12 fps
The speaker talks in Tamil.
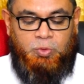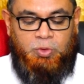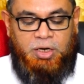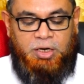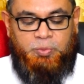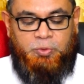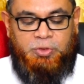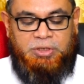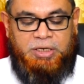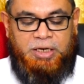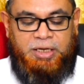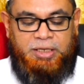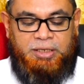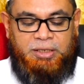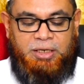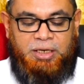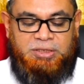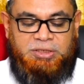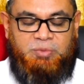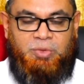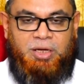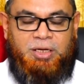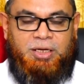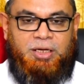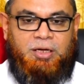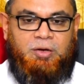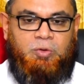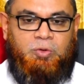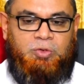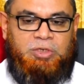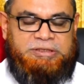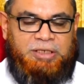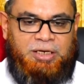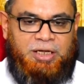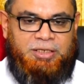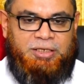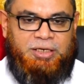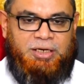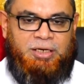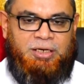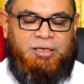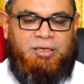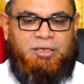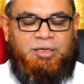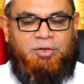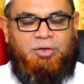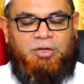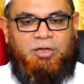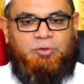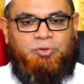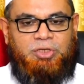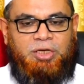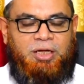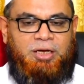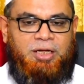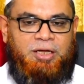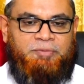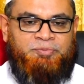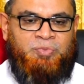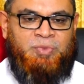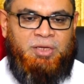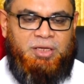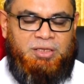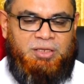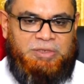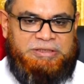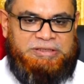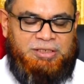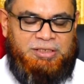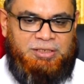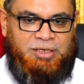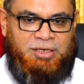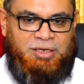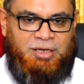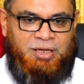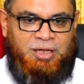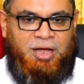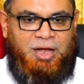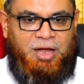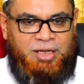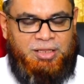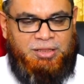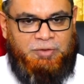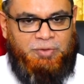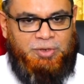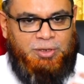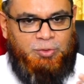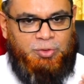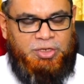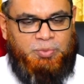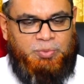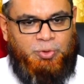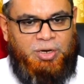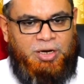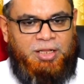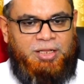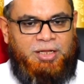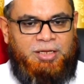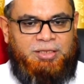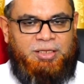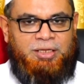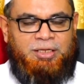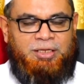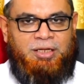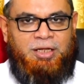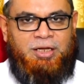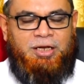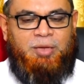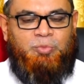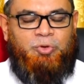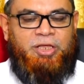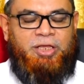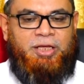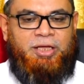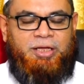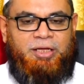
உங்கள் பொருட்களை லஞ்சமாக கொண்டு செல்லாதீர்கள் என்று அல்லாஹு தாலா இந்த வசனத்தில் அடுத்தவர்களுடைய பொருளாதாரத்தை நம்முடைய